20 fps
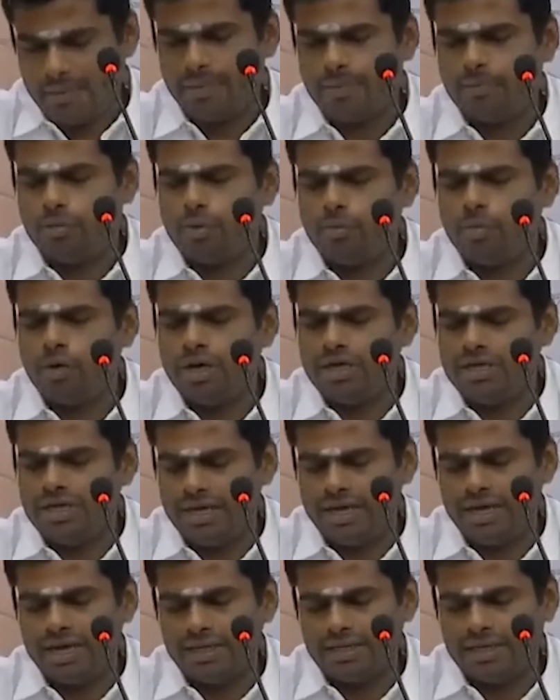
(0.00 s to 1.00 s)
இப்போ மோ மோடிஜி
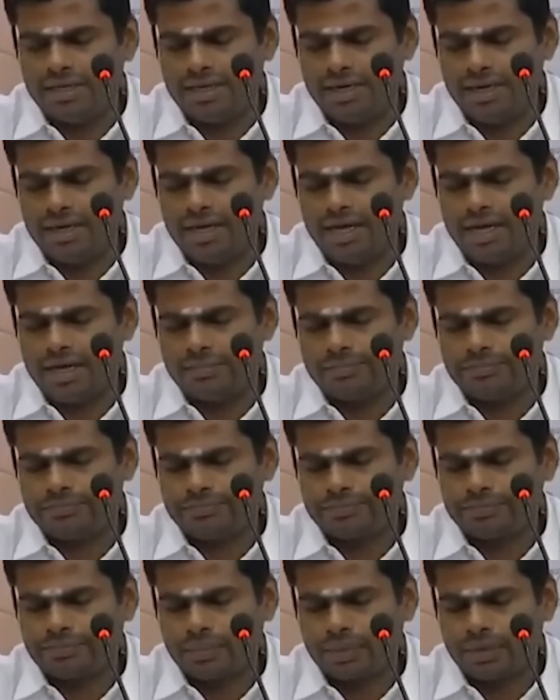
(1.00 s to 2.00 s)
நீங்கள் எடுத்துக்கிட்டிங்கன்னா
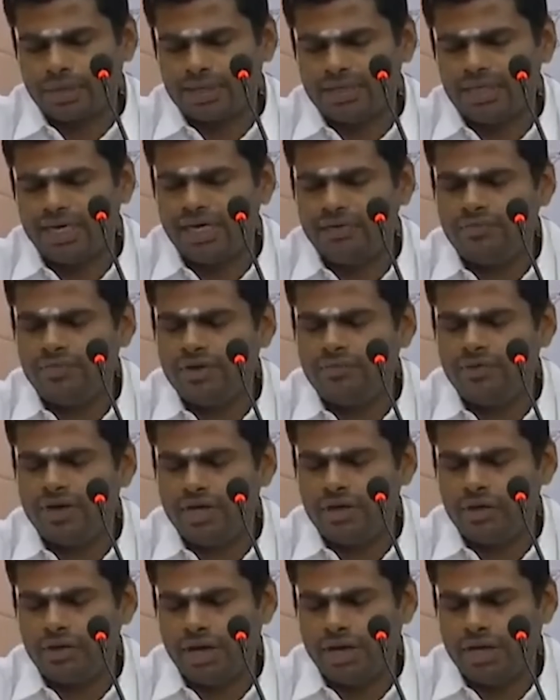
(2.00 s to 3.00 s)
தேர்ட்டி ஃபைவ்
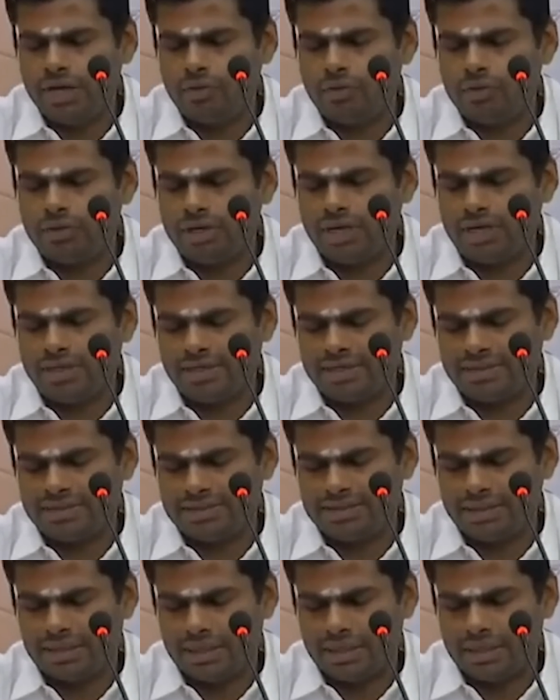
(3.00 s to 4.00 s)
வென் ஜாயின்ட் குஜராத்
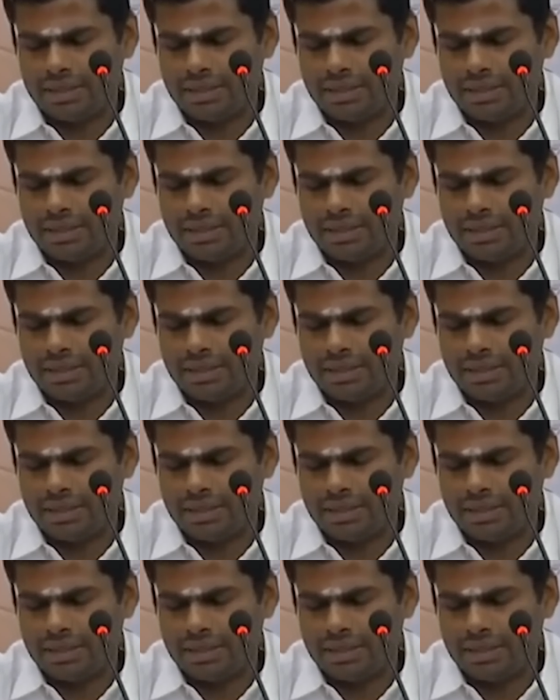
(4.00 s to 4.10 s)
அஸ்